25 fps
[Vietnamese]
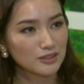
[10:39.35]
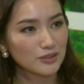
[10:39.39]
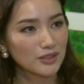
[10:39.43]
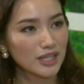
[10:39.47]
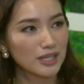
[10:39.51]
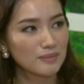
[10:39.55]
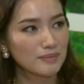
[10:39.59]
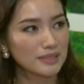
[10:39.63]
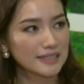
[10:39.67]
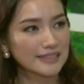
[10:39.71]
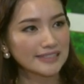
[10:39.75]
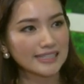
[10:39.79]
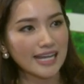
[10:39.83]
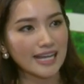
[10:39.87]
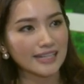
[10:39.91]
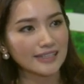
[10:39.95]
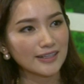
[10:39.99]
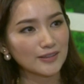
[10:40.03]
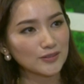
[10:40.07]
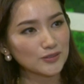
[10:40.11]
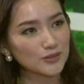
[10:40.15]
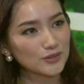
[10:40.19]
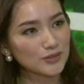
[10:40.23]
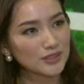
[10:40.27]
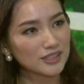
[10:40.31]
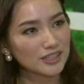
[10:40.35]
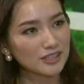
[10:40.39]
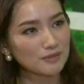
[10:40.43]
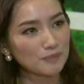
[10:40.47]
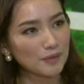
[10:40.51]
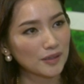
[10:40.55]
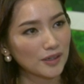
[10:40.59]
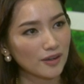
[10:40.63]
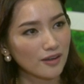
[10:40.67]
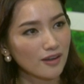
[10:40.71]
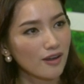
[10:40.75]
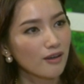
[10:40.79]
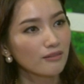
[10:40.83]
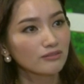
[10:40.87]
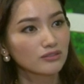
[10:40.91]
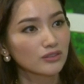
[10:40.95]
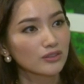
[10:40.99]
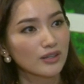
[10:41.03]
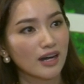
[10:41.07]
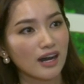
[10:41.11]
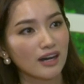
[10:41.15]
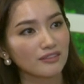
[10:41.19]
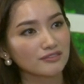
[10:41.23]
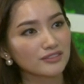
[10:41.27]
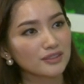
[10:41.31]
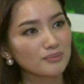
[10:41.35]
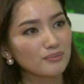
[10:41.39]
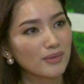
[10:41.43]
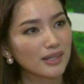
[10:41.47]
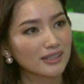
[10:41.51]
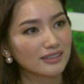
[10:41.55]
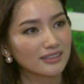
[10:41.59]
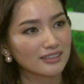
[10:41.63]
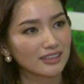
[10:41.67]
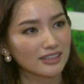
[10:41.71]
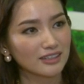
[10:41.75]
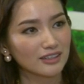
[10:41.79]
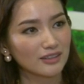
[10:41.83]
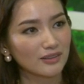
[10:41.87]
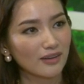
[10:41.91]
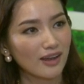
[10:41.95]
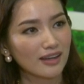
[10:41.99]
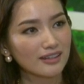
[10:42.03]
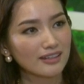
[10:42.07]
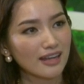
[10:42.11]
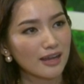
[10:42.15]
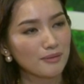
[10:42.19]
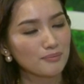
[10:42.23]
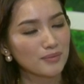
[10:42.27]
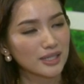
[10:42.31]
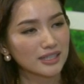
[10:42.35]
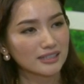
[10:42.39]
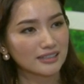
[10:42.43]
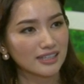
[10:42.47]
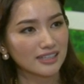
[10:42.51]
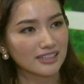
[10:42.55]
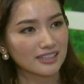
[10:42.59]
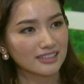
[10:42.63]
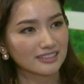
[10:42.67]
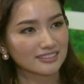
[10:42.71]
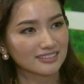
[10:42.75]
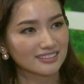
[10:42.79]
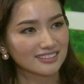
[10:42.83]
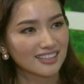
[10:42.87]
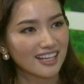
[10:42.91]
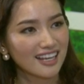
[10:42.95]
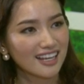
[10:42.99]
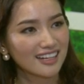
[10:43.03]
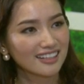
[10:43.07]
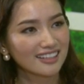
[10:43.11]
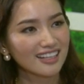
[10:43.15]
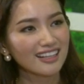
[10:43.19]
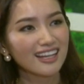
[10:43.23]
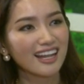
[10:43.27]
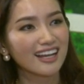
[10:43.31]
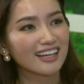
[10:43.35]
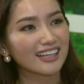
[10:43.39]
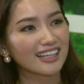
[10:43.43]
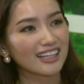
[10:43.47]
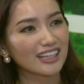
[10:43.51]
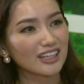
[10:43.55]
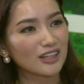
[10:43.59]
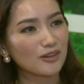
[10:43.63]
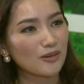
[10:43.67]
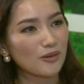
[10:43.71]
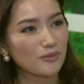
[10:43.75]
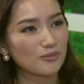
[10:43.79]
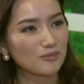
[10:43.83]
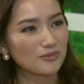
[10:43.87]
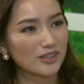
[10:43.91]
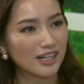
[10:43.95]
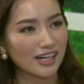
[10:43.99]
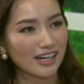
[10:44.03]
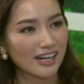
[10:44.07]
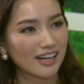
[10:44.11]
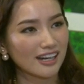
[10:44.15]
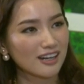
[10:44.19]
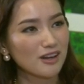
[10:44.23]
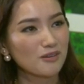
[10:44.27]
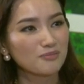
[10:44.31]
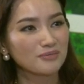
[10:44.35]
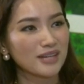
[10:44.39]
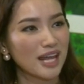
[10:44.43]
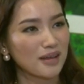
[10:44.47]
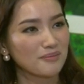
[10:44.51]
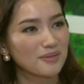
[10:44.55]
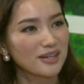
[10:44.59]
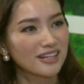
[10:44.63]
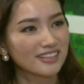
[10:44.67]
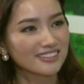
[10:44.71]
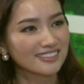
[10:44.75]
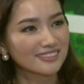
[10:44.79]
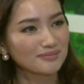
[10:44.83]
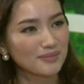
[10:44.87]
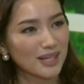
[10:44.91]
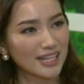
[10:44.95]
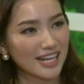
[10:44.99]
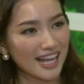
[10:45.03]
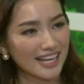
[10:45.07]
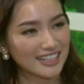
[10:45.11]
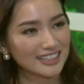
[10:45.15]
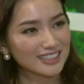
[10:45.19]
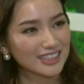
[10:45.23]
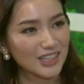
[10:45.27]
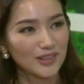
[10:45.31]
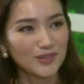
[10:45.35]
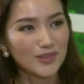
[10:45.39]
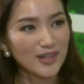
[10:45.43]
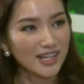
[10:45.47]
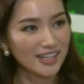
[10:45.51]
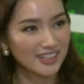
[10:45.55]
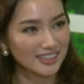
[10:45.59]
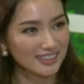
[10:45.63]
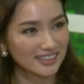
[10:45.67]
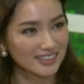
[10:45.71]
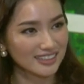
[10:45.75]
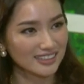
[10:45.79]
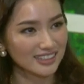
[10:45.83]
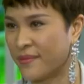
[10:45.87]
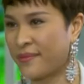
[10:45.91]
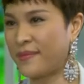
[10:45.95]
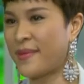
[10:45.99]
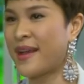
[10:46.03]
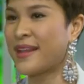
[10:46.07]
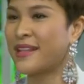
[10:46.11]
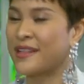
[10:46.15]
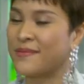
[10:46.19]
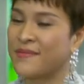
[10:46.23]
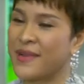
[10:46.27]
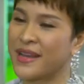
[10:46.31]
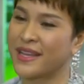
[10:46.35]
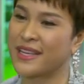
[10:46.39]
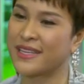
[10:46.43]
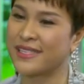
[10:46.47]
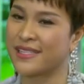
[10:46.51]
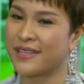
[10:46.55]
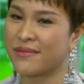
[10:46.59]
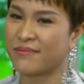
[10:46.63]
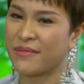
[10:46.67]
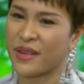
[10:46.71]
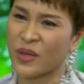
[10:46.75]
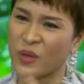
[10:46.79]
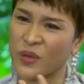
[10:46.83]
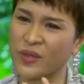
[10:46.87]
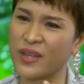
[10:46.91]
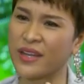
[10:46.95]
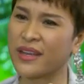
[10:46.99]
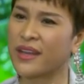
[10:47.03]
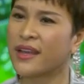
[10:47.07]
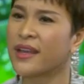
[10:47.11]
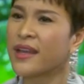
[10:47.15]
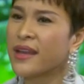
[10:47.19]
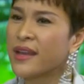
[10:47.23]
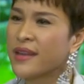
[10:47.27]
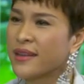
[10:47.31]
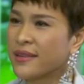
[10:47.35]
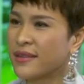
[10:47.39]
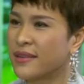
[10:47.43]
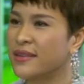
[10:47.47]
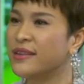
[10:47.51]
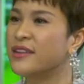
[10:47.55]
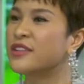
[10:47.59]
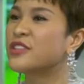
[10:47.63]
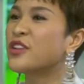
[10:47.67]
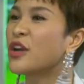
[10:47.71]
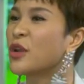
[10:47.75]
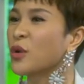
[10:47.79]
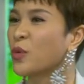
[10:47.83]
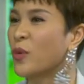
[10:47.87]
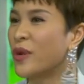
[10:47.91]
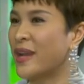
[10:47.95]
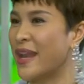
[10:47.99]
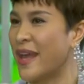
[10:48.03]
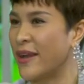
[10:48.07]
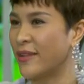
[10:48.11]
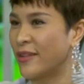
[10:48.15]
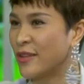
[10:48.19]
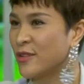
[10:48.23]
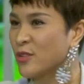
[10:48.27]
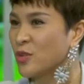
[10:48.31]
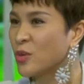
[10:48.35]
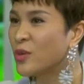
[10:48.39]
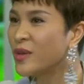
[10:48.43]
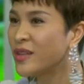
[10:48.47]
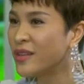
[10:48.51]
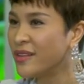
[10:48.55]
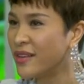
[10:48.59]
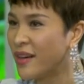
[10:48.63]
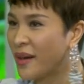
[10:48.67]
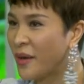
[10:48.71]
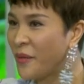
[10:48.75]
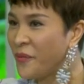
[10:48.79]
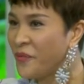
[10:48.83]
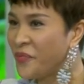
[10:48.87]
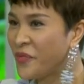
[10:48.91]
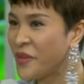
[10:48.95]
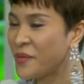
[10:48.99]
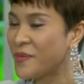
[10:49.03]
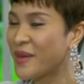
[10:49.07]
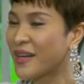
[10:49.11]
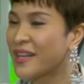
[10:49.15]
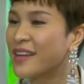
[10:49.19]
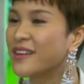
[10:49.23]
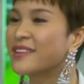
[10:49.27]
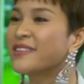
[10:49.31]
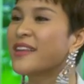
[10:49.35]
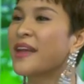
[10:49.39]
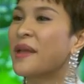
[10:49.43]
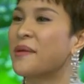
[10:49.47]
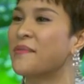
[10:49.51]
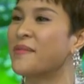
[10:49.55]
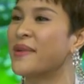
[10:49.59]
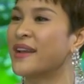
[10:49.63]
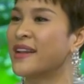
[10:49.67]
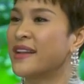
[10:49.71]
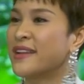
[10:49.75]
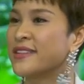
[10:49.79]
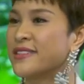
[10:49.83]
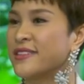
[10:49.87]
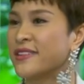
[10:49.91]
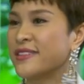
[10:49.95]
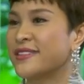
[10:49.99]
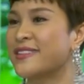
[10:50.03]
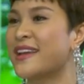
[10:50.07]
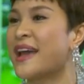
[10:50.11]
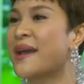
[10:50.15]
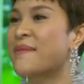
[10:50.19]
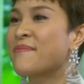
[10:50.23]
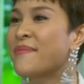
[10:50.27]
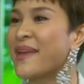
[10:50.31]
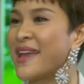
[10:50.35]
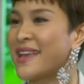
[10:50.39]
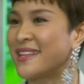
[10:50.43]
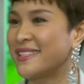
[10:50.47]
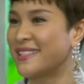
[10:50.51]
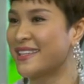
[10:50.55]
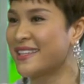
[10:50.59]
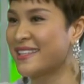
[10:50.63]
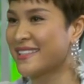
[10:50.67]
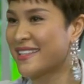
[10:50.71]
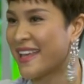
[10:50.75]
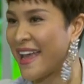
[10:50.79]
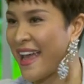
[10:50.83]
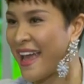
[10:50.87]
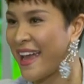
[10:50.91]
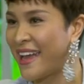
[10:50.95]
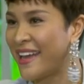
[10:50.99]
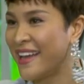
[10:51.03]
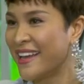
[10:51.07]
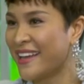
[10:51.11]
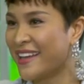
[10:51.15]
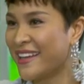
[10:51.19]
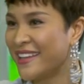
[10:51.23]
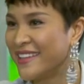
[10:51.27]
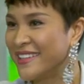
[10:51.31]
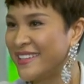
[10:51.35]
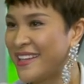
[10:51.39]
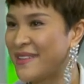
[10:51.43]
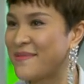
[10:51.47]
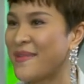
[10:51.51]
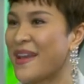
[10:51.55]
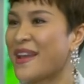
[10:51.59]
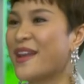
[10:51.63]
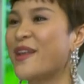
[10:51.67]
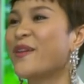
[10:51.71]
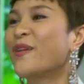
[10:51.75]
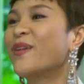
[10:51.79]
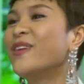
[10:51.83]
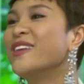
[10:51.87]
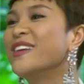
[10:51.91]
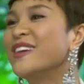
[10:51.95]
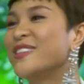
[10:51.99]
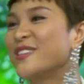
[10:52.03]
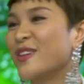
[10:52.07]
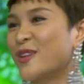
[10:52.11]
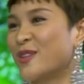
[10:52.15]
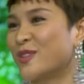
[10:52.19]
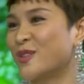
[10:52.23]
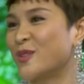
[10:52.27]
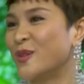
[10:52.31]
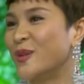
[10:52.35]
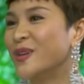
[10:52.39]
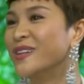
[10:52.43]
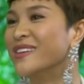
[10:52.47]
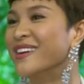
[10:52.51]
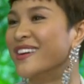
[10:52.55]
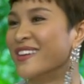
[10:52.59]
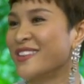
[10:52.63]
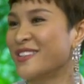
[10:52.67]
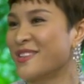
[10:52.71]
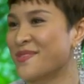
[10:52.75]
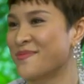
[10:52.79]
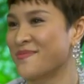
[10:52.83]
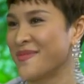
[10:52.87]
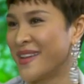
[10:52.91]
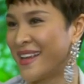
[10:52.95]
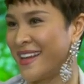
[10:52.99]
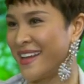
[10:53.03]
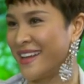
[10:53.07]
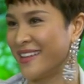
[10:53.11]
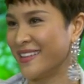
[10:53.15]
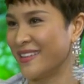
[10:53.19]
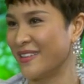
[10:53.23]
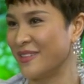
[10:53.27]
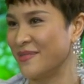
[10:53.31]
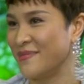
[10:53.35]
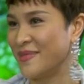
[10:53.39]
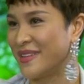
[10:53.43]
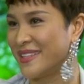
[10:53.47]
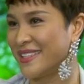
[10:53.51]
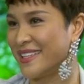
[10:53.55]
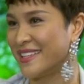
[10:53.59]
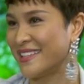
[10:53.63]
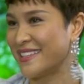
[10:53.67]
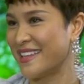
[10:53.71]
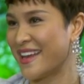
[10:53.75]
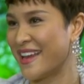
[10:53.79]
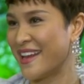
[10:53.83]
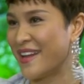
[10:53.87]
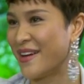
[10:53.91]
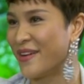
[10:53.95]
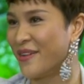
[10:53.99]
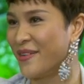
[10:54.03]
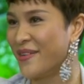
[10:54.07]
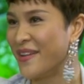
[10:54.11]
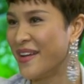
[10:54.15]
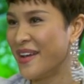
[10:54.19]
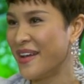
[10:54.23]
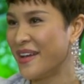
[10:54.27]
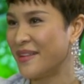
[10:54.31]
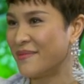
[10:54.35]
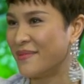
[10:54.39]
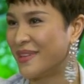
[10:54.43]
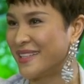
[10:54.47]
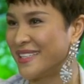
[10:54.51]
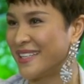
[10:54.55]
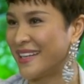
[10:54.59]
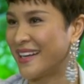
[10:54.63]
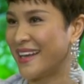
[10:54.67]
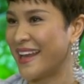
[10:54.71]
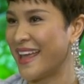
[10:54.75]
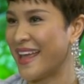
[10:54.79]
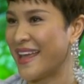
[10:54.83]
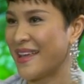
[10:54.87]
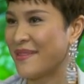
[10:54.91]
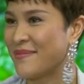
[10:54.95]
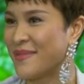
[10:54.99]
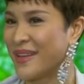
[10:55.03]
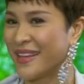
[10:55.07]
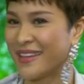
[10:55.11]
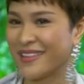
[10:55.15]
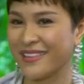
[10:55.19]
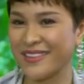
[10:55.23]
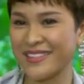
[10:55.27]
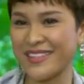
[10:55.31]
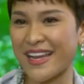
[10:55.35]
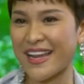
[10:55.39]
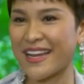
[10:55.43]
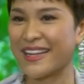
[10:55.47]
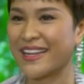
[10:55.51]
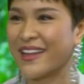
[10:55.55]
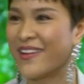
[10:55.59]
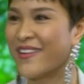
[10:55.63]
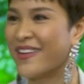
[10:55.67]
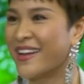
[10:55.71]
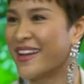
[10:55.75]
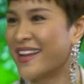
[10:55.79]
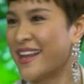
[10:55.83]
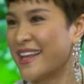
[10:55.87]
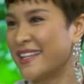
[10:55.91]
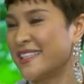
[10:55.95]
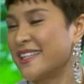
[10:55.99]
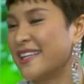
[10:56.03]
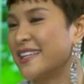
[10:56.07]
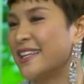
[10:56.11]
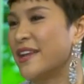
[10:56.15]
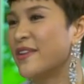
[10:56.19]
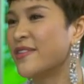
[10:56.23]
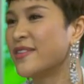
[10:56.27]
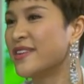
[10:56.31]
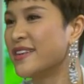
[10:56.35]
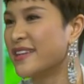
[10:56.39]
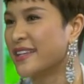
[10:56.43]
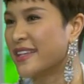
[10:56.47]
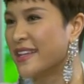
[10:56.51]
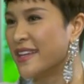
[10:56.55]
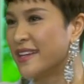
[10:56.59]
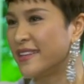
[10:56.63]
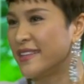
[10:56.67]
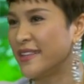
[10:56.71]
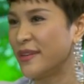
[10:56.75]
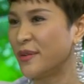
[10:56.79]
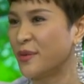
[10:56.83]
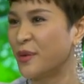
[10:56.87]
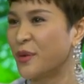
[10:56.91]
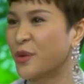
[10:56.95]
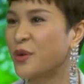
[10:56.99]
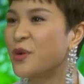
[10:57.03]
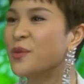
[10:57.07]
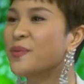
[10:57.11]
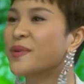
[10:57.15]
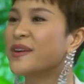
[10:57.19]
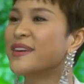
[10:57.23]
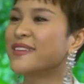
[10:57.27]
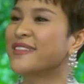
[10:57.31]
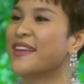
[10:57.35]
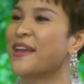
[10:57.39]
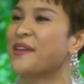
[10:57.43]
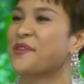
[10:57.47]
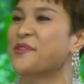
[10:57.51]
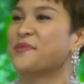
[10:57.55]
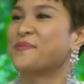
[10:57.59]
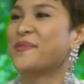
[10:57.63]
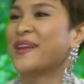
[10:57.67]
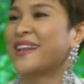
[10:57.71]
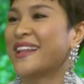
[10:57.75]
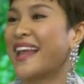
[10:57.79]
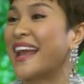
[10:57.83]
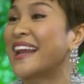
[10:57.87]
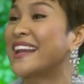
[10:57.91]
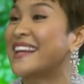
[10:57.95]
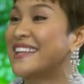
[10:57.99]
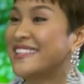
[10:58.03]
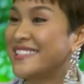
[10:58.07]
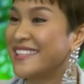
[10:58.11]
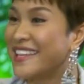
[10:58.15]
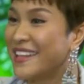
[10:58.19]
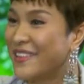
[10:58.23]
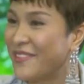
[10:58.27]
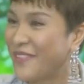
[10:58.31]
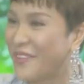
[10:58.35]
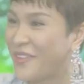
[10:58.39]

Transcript: nhiều khi mình chạy theo xu hướng mà nó không phù hợp với mình thì hóa ra mình nhìn rất là kỳ cục và không đẹp hơn mà lại xấu hơn mai thì mai nghĩ rằng mình có thể lựa chọn quần quần áo theo xu hướng nhưng mà cơ thể mình là do cha mẹ sinh ra cha mẹ đâu có lựa chọn xu hướng cho mình ngay từ lúc mình sinh ra đâu mà chẳng lẽ mình cứ chạy theo người này chạy theo người kia thì cuối cùng cơ thể của mình thành cái gì đúng